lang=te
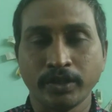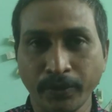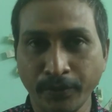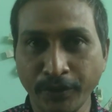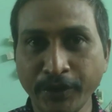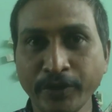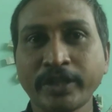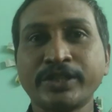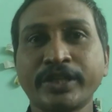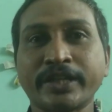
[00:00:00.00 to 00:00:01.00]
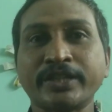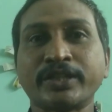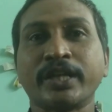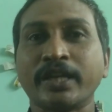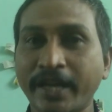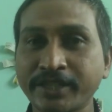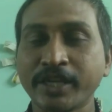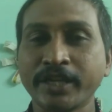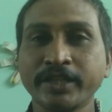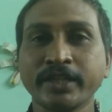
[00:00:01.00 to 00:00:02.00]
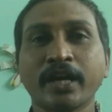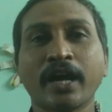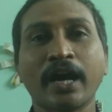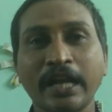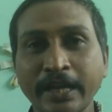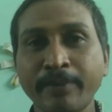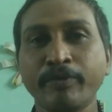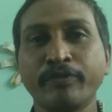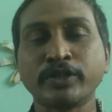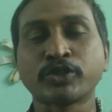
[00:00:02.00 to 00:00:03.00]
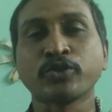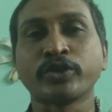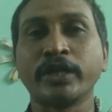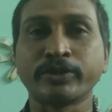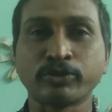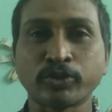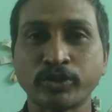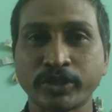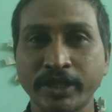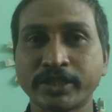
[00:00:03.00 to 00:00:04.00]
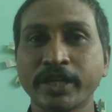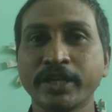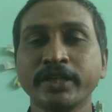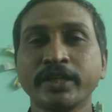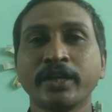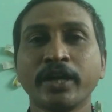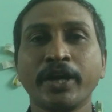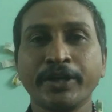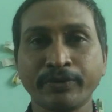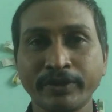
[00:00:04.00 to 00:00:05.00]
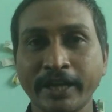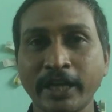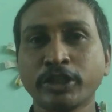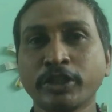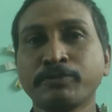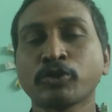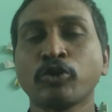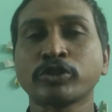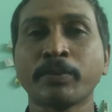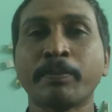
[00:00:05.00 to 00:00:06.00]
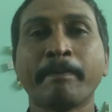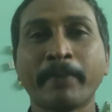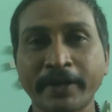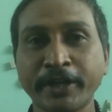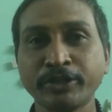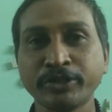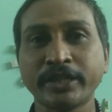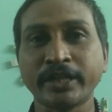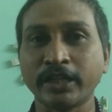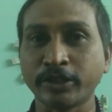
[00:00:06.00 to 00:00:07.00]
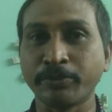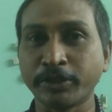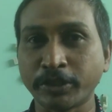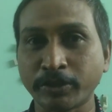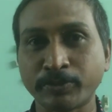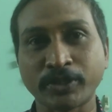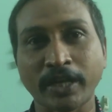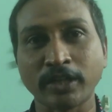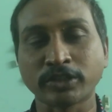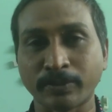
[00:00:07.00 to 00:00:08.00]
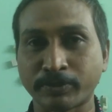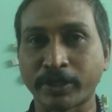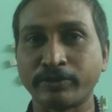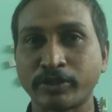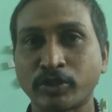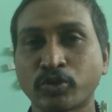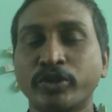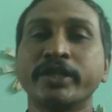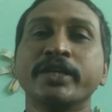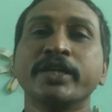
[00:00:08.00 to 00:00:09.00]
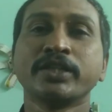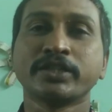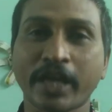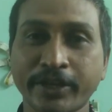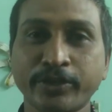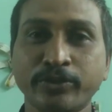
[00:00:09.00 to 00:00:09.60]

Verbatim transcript: ఈ వీడియో నచ్చినట్లయితే లైక్ చేయండి అలాగే మీ ఫ్రెండ్స్కు రిలేటివ్స్కు షేర్ చేయండి ఇటువంటి హెల్త్ టిప్స్ కోసం మన ఏ టు జెడ్ హెల్త్ అండ్ బ్యూటీ టిప్స్ ఛానల్ను సబ్స్క్రైబ్ చేసుకోండి థ్యాంక్ యూ